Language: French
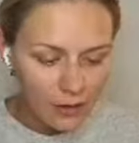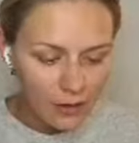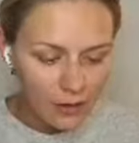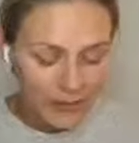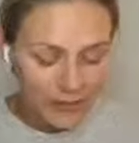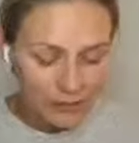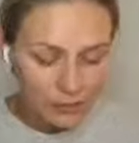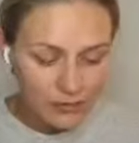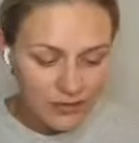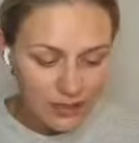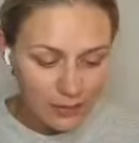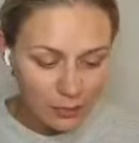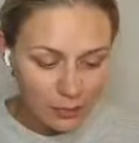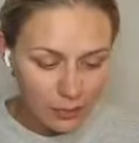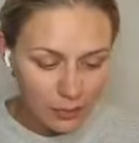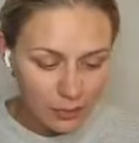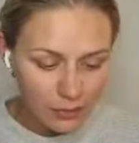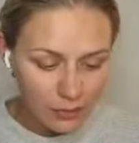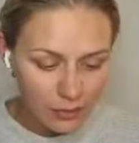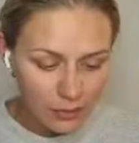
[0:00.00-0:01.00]
euh, ben, tout
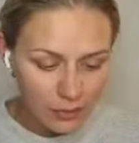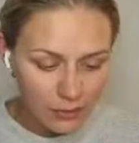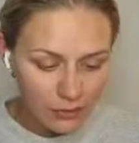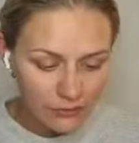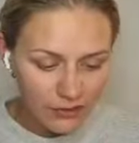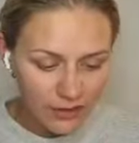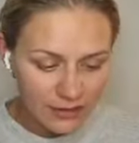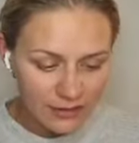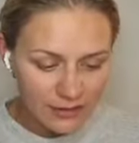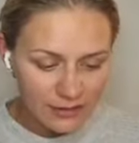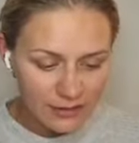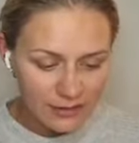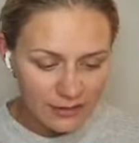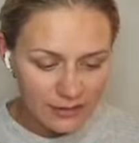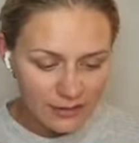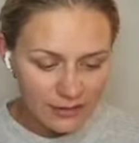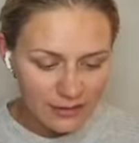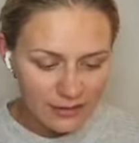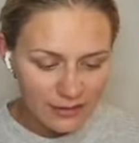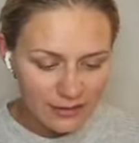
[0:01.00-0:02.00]
simplement en
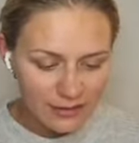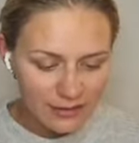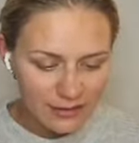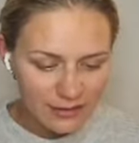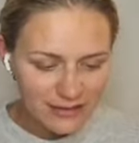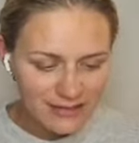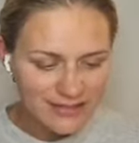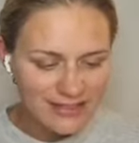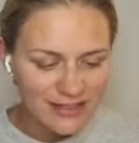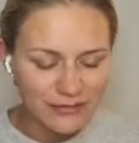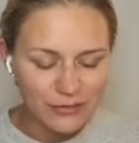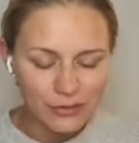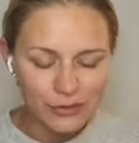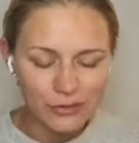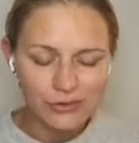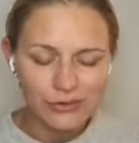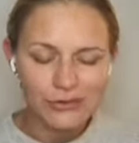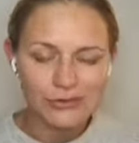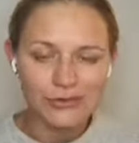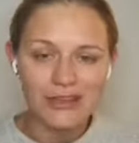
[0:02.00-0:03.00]
fait c'est
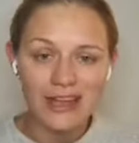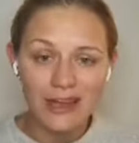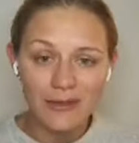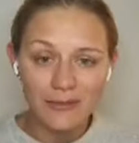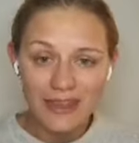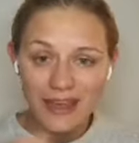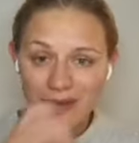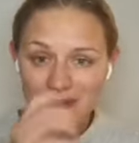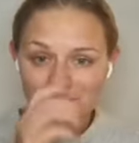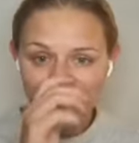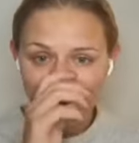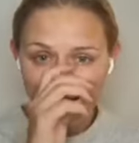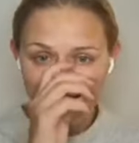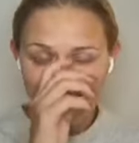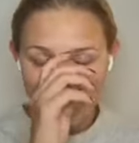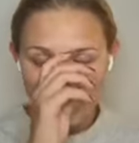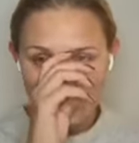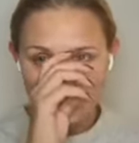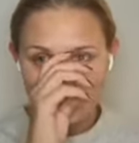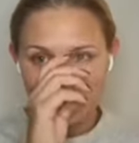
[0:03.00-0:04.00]
venu d'une amie à
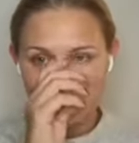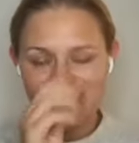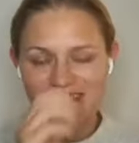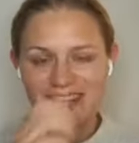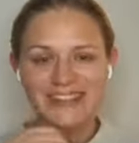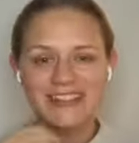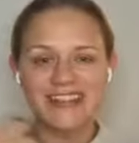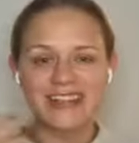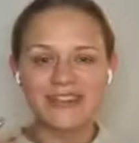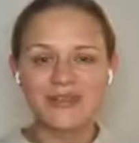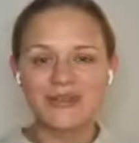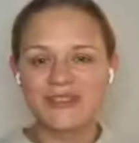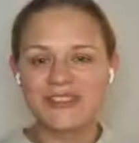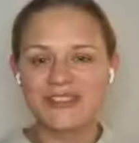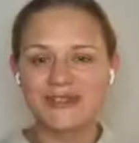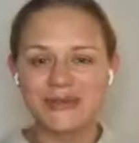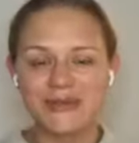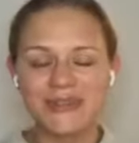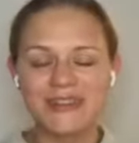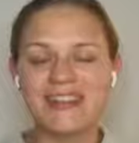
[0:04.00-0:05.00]
moi, on était en train de
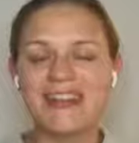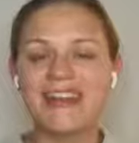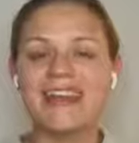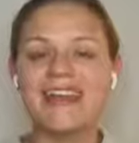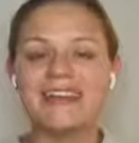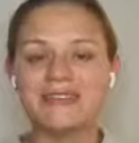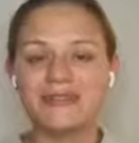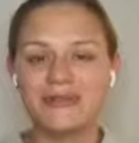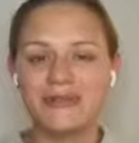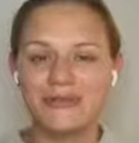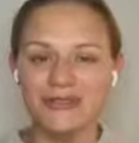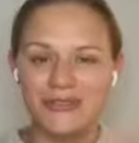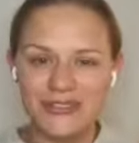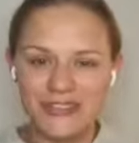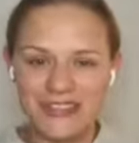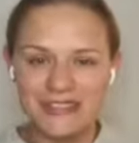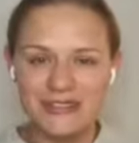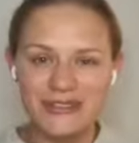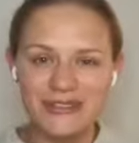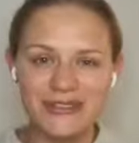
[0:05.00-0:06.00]
discuter et je lui
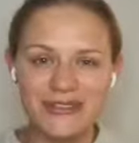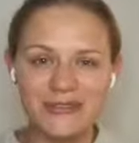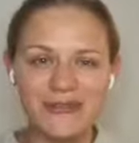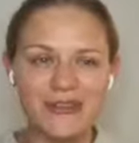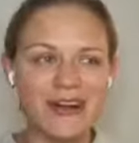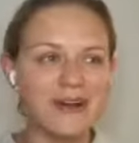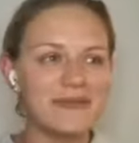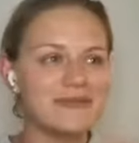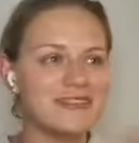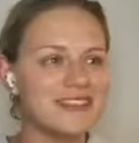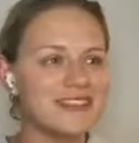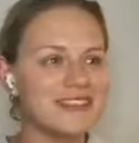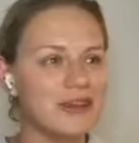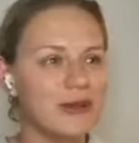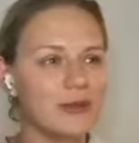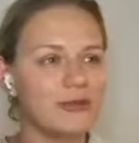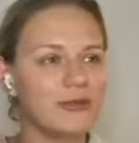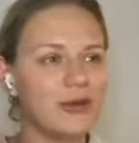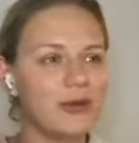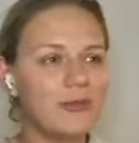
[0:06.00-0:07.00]
faisais justement un
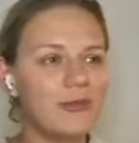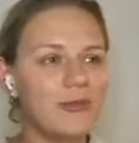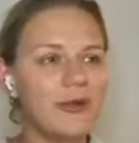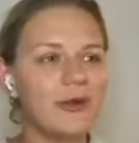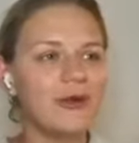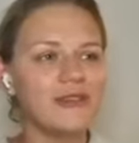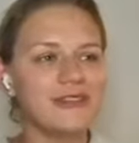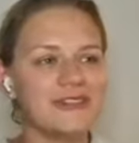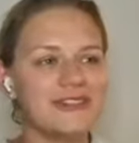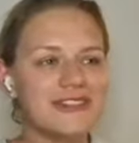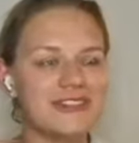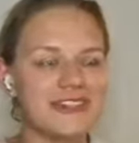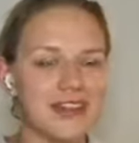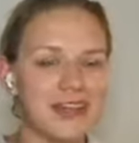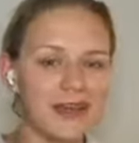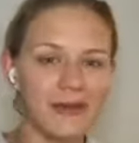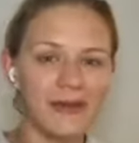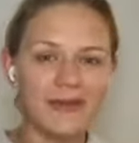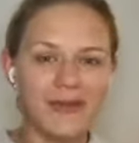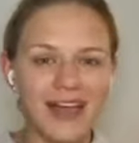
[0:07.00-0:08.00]
petit euh, topo de ce que
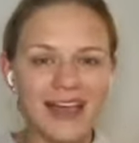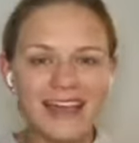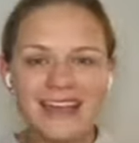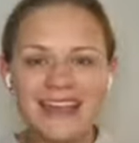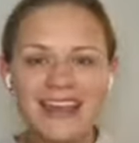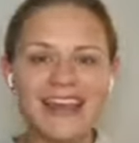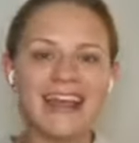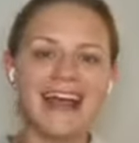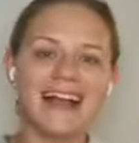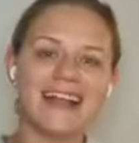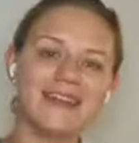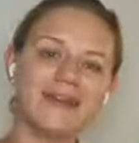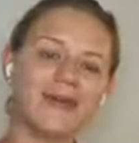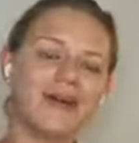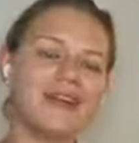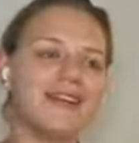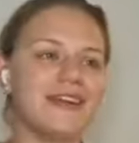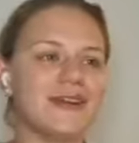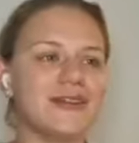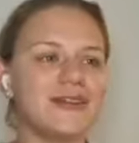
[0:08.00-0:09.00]
j'avais remarqué à
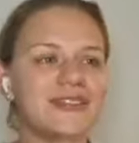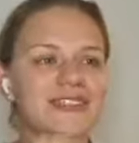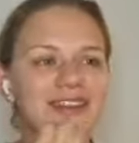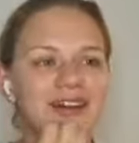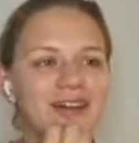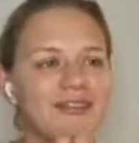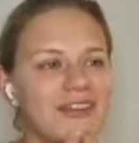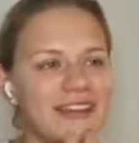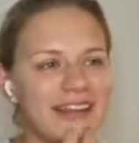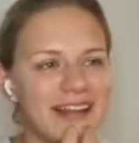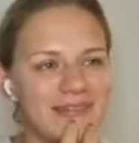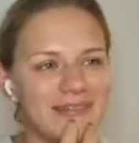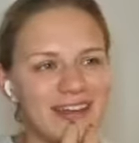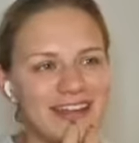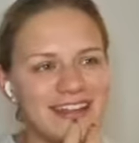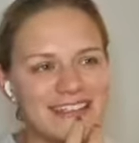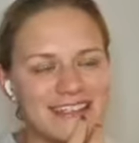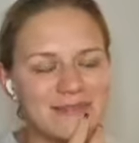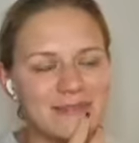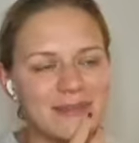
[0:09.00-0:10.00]
droite, à gauche et en fait
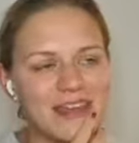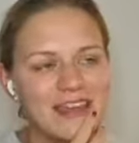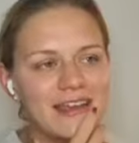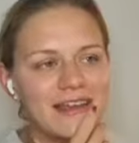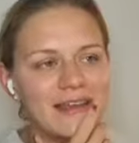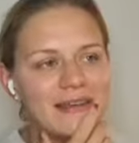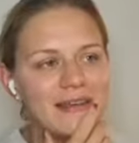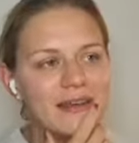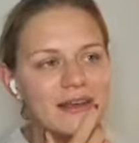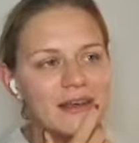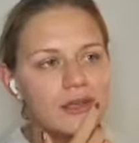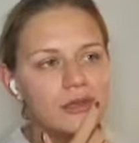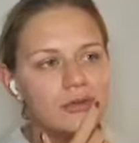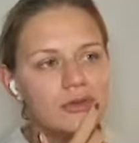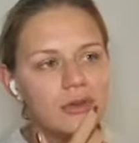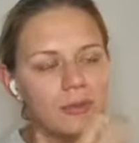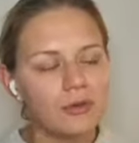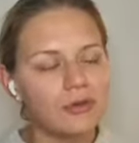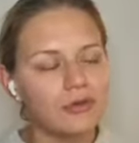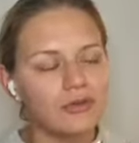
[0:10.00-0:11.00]
elle m'a dit mais
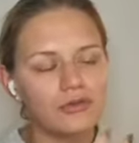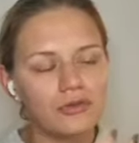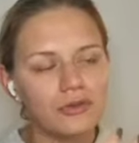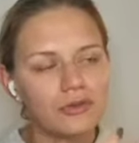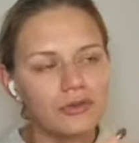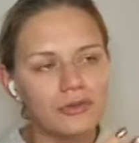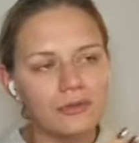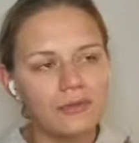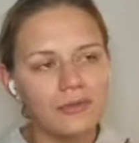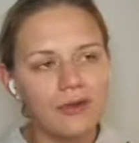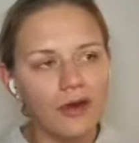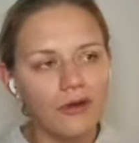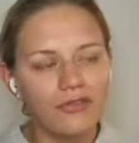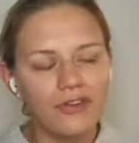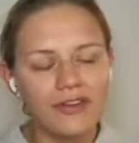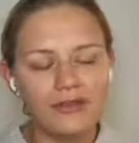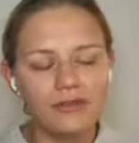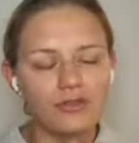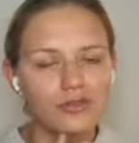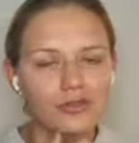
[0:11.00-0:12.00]
Monsieur Prudence,
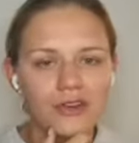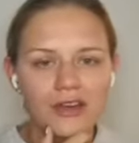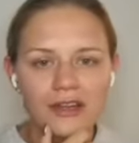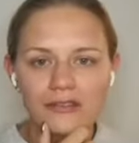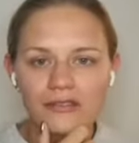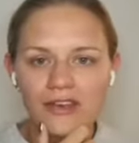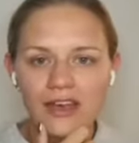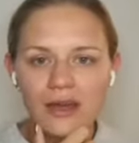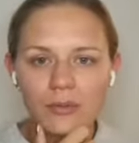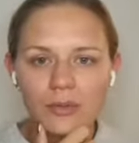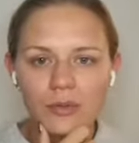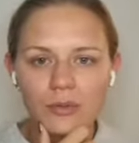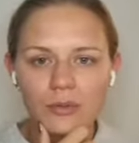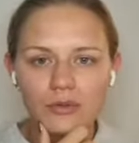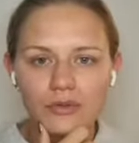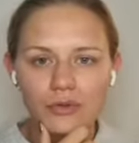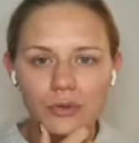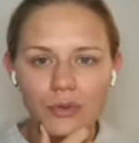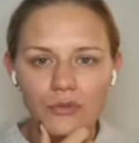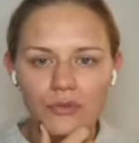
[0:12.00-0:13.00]
en fait tu devrais te faire un peu
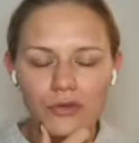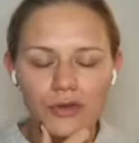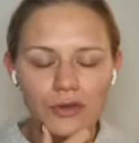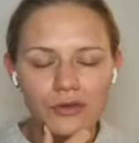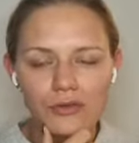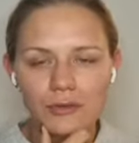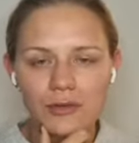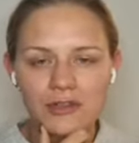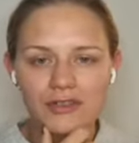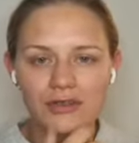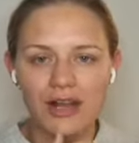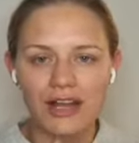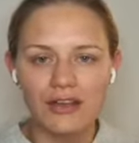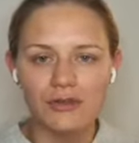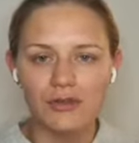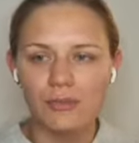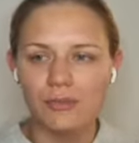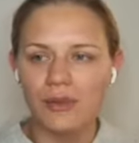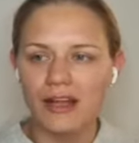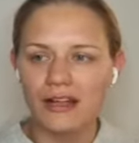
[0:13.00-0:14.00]
plus confiance parce que
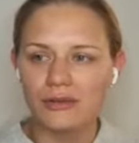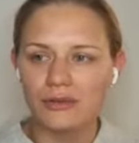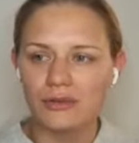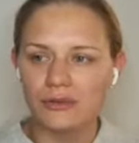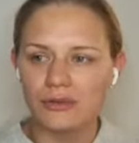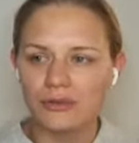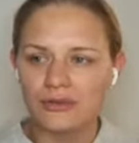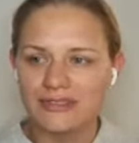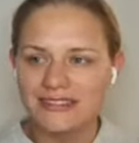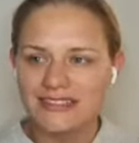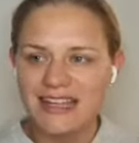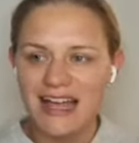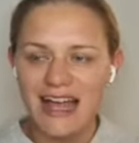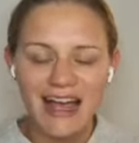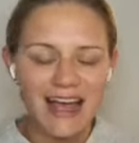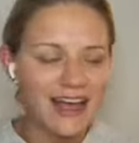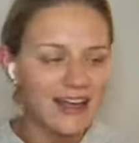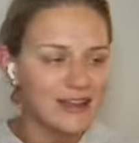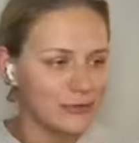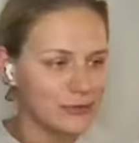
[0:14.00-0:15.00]
là tu me parles de
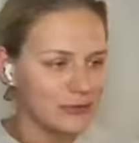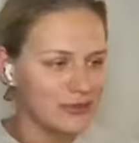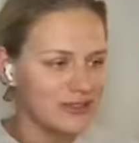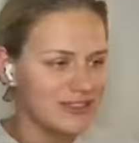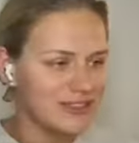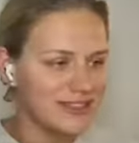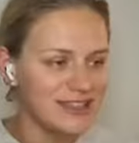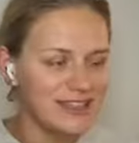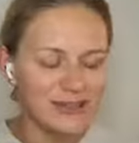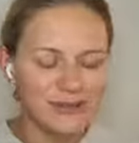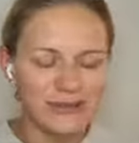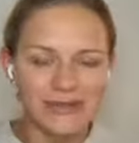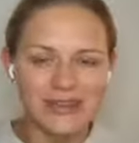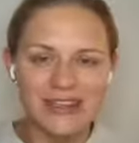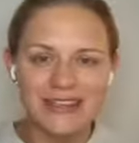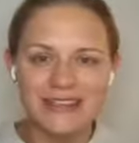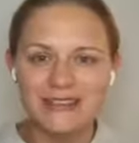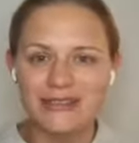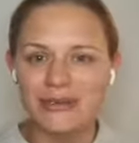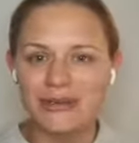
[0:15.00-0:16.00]
ça, de ci, de
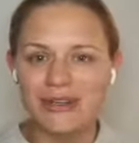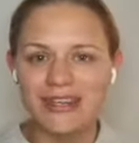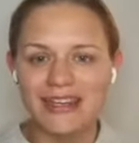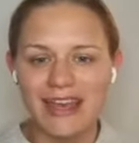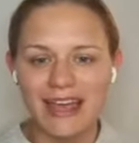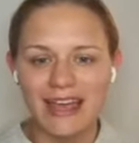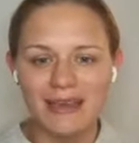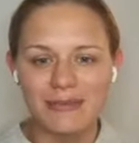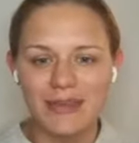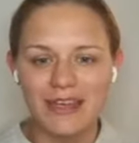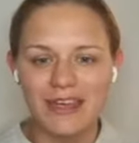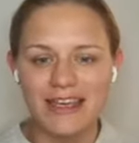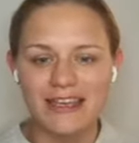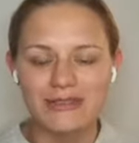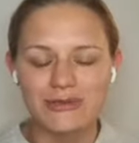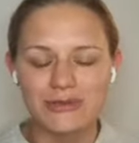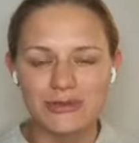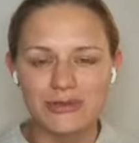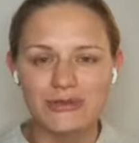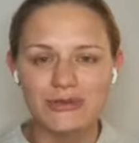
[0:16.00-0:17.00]
x, de y mais
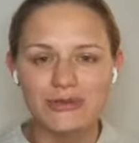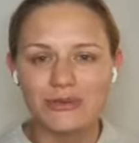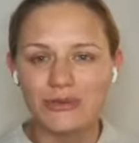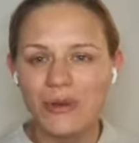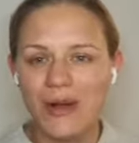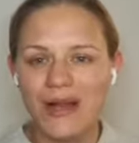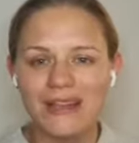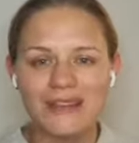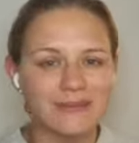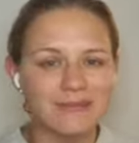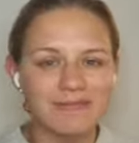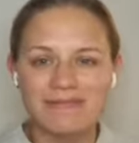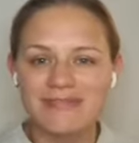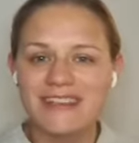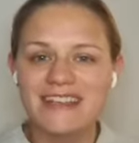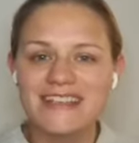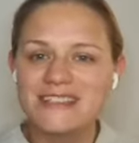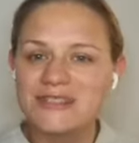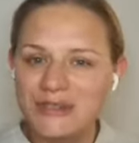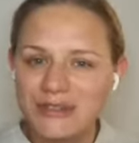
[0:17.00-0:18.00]
et juste toi,
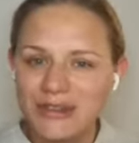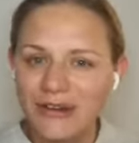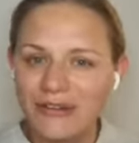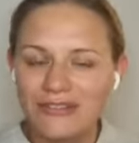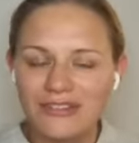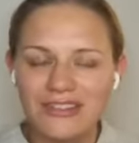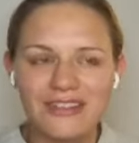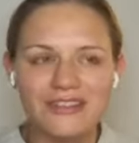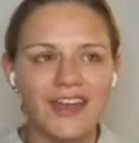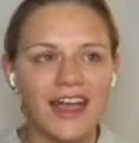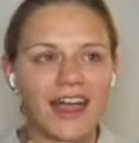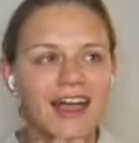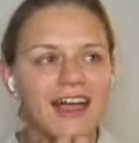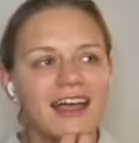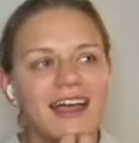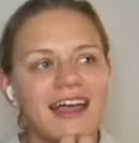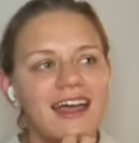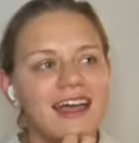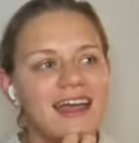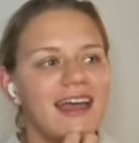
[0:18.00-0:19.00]
qu'est-ce que tu as envie de faire